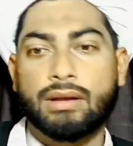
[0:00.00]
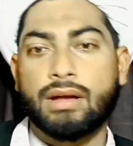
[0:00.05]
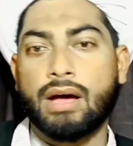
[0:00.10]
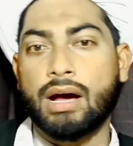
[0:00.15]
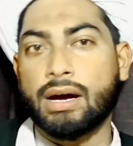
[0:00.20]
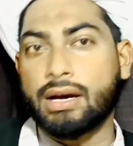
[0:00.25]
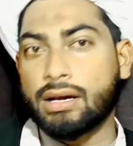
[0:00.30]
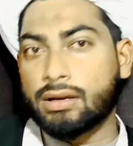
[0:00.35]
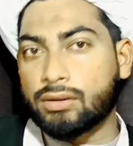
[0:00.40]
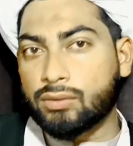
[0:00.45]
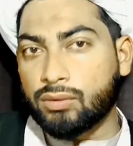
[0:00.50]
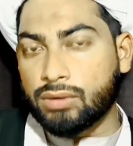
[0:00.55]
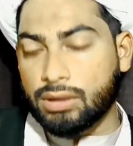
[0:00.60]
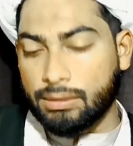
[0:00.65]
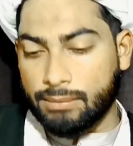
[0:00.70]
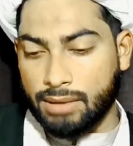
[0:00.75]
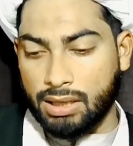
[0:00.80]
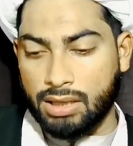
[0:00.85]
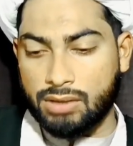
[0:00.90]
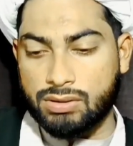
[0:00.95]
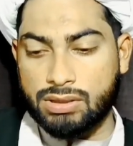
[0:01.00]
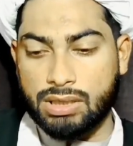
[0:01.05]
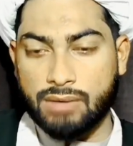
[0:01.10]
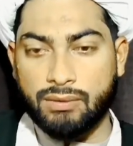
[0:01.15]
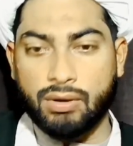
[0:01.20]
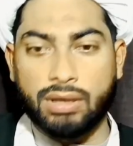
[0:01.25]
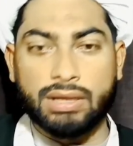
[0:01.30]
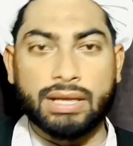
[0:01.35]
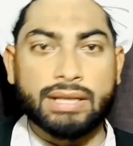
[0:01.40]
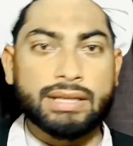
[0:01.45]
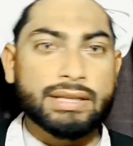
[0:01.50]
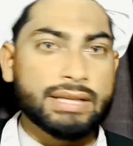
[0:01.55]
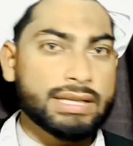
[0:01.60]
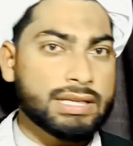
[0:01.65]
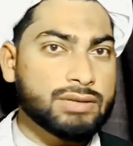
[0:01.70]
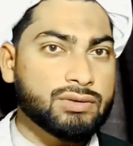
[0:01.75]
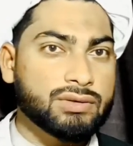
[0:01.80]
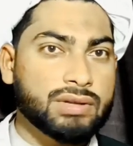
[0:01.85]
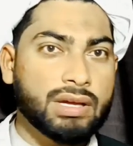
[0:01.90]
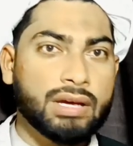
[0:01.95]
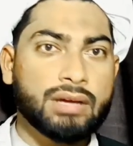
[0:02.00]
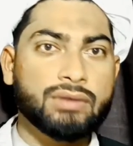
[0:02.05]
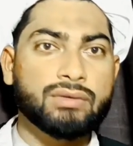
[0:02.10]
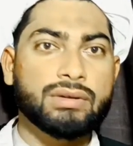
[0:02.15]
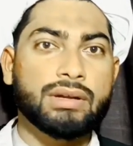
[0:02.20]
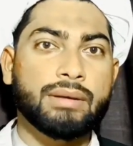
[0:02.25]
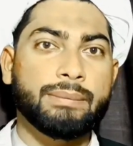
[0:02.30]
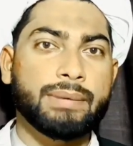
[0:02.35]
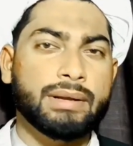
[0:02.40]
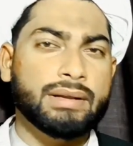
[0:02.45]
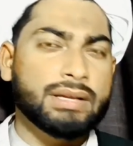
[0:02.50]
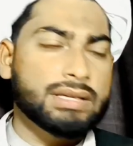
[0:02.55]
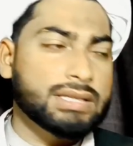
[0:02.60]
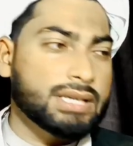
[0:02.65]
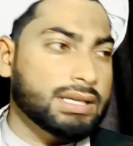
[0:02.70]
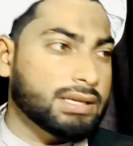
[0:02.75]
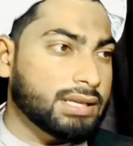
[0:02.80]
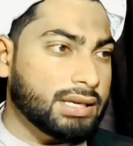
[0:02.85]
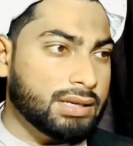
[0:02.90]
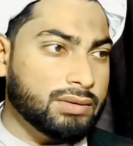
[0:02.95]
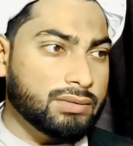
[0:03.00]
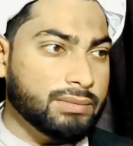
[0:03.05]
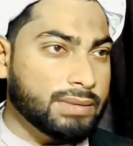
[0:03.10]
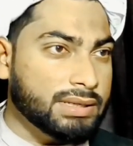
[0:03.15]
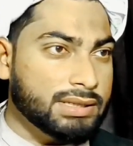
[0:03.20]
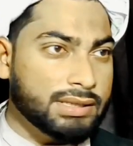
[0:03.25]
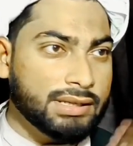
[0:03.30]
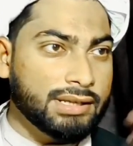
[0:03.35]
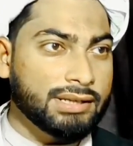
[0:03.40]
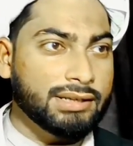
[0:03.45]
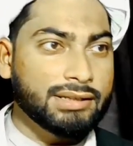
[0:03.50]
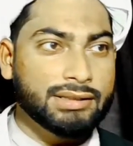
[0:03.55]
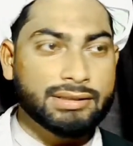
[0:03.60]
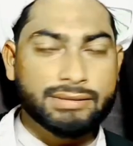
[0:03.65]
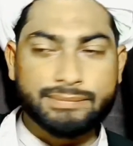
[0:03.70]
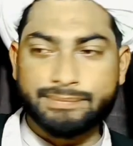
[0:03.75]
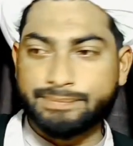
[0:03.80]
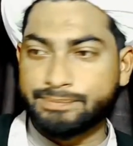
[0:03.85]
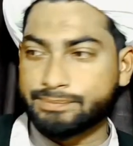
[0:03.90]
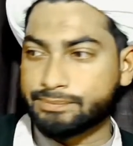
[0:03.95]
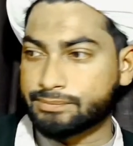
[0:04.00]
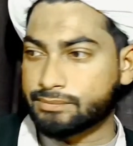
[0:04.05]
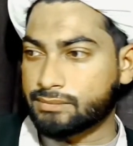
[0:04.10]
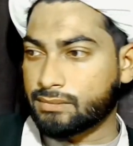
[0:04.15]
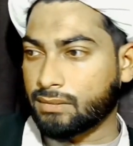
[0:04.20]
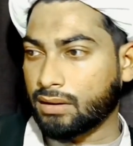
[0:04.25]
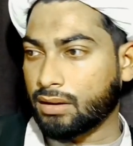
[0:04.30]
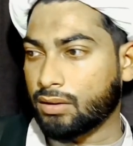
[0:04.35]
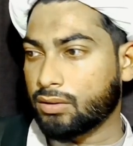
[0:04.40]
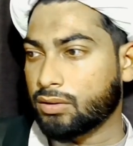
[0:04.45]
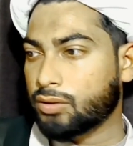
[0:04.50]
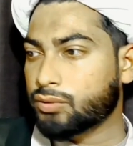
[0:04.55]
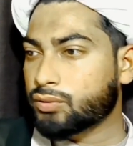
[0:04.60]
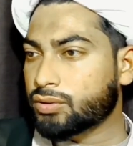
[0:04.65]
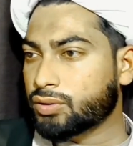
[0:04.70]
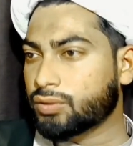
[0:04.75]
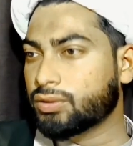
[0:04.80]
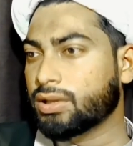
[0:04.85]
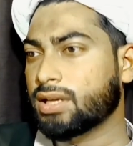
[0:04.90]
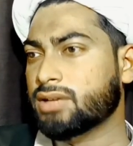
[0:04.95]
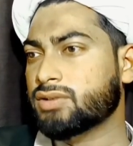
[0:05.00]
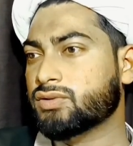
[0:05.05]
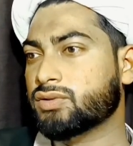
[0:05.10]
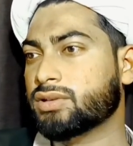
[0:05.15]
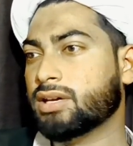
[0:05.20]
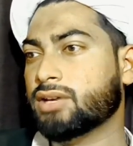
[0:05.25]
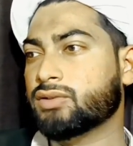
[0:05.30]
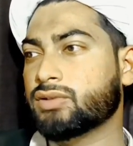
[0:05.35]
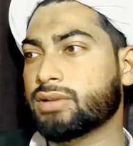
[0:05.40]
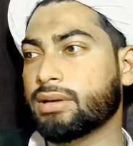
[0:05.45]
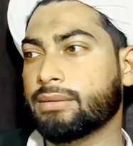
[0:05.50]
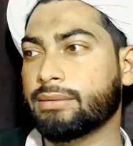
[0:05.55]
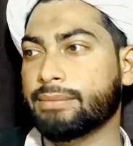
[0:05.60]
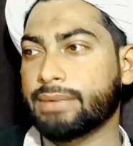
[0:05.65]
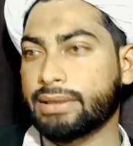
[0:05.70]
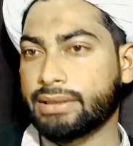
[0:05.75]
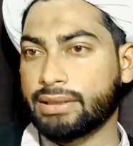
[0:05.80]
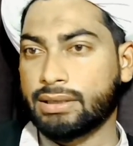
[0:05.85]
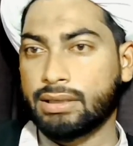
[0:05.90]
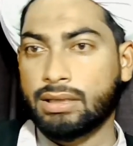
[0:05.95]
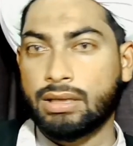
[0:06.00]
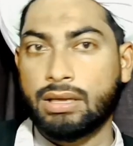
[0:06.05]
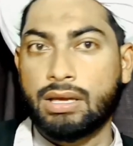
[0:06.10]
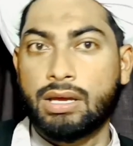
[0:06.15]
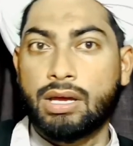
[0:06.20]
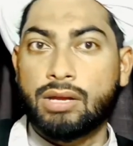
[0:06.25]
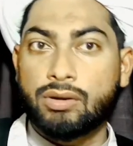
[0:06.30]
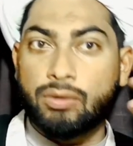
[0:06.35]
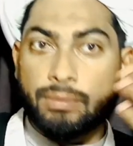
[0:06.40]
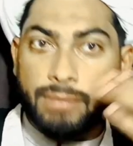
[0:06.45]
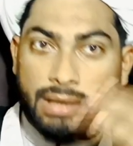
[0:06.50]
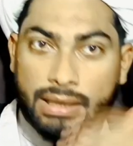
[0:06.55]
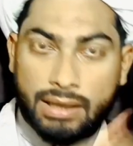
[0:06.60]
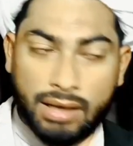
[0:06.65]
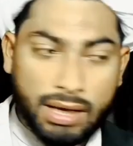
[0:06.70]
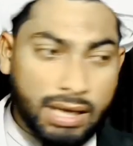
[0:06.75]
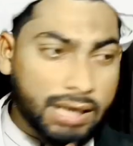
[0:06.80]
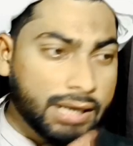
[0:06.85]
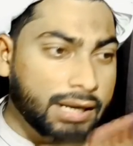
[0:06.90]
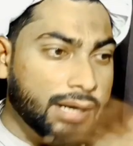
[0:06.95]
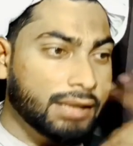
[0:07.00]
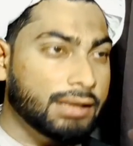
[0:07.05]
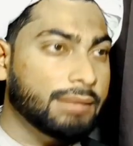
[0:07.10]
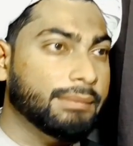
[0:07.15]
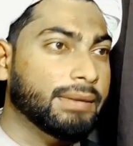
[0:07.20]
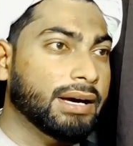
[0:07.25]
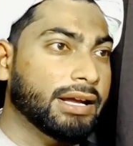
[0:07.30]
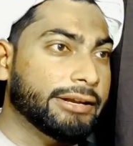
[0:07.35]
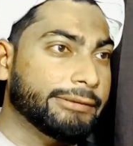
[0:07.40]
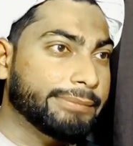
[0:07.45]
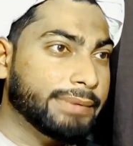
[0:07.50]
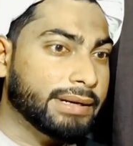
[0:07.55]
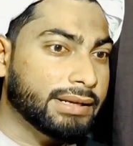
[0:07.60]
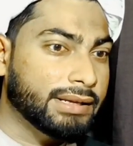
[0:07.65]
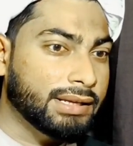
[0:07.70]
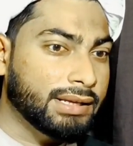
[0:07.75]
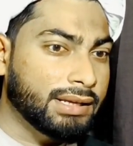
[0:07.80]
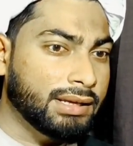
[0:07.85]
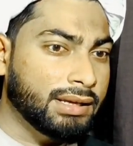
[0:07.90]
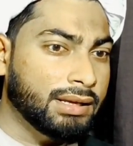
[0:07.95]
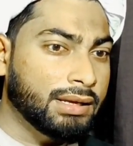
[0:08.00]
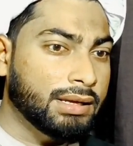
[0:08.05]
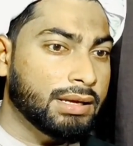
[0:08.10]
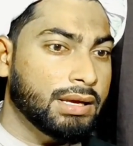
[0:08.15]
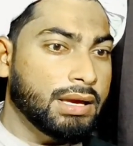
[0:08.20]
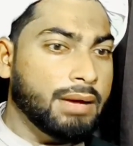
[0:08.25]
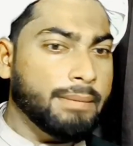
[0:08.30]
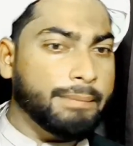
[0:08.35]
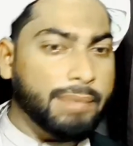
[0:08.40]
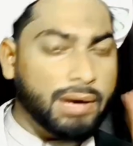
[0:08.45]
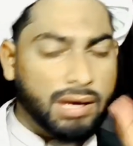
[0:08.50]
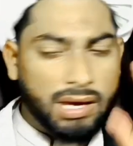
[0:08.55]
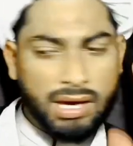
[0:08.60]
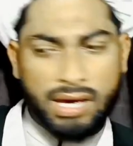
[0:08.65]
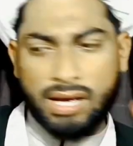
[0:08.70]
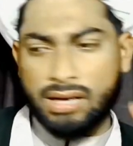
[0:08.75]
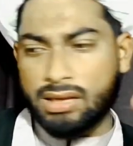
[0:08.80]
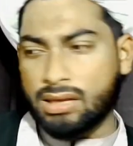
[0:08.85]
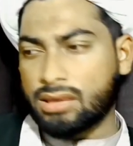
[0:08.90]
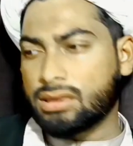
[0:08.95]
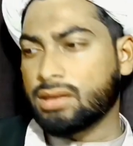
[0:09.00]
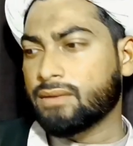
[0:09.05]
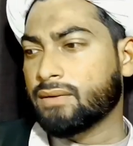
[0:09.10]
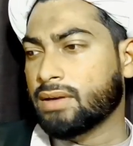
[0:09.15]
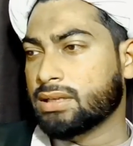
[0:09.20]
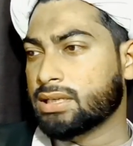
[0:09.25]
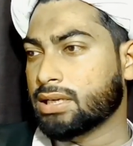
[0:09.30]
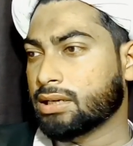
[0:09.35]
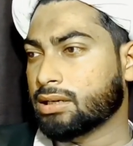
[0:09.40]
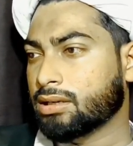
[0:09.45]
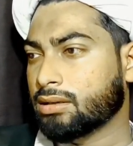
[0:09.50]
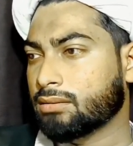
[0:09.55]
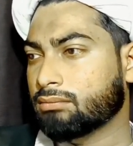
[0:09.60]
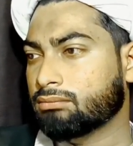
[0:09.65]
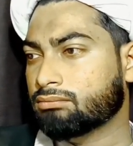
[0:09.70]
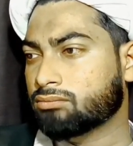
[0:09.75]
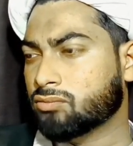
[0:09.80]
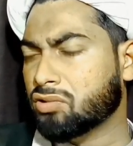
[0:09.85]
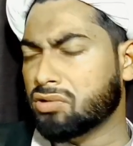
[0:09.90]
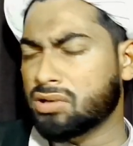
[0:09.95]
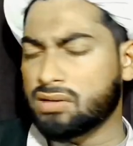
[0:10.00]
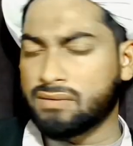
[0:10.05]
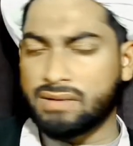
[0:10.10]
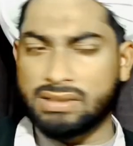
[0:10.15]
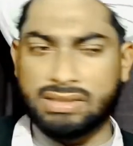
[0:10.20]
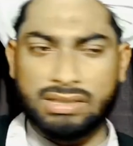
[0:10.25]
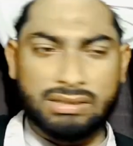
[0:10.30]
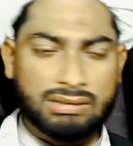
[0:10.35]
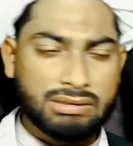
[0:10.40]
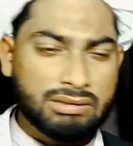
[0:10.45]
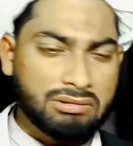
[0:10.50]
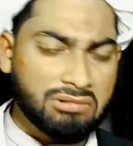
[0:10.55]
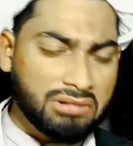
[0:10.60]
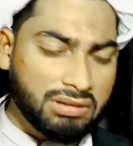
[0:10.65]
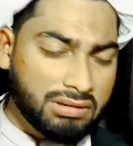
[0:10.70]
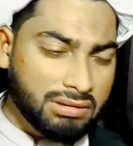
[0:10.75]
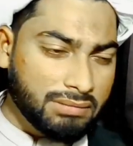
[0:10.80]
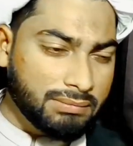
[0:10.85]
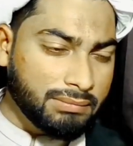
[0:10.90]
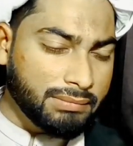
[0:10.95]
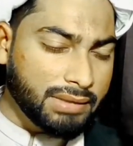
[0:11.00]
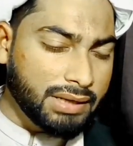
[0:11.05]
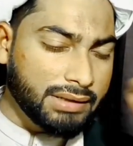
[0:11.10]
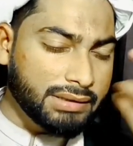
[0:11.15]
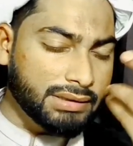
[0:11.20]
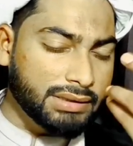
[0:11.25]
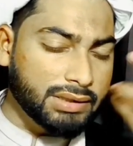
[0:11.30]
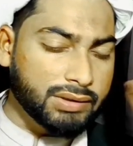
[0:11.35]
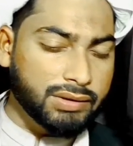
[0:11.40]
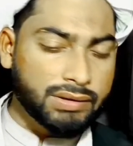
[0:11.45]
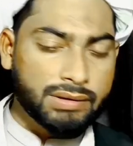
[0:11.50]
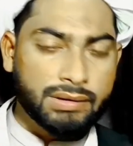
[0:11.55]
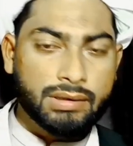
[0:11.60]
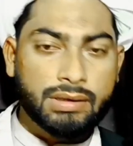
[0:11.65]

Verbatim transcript: अगर कोई नमाज जो है वो अलग अलग जुदा जुदा पढ़ना चाहता है तो मसला नहीं है रसूल खुदा ने जुदा जुदा भी पढ़ी तो मिला कर नमाज पढ़ना बग़ैर किसी वजह के कोई वजह नहीं है कोई बारिश नहीं हुई